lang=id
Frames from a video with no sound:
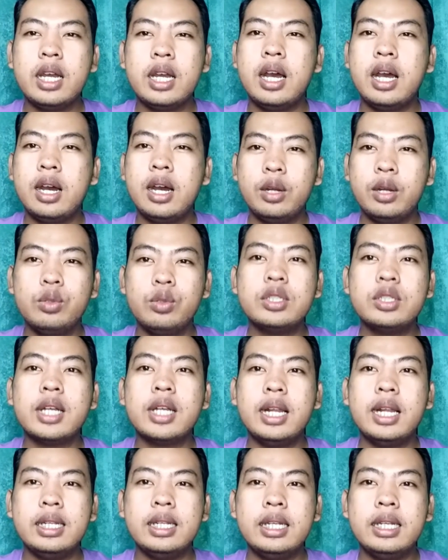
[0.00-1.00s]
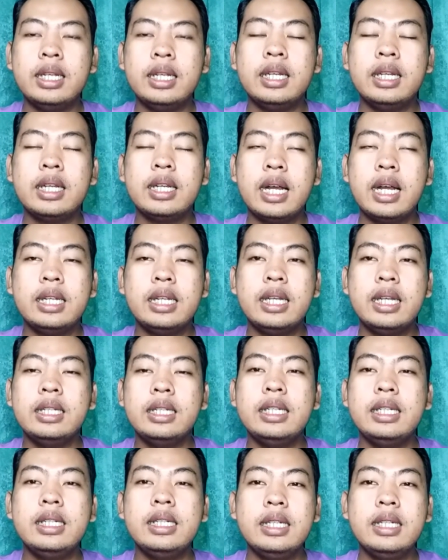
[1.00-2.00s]
ini harus kali
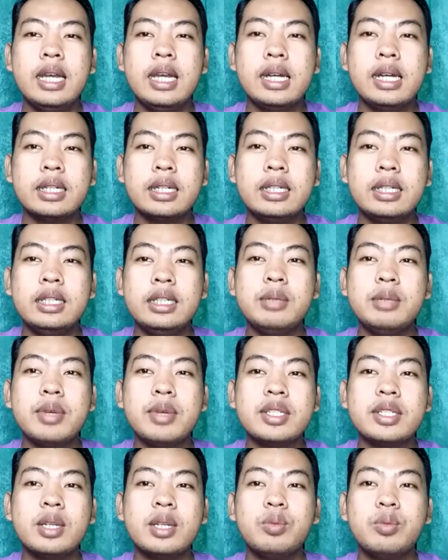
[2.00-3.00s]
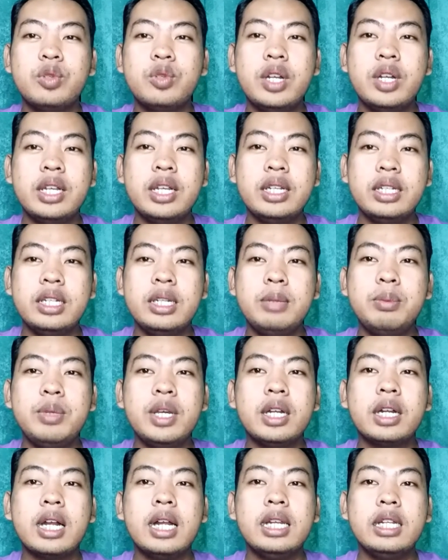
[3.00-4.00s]
kalian hindari di masa muda ini biar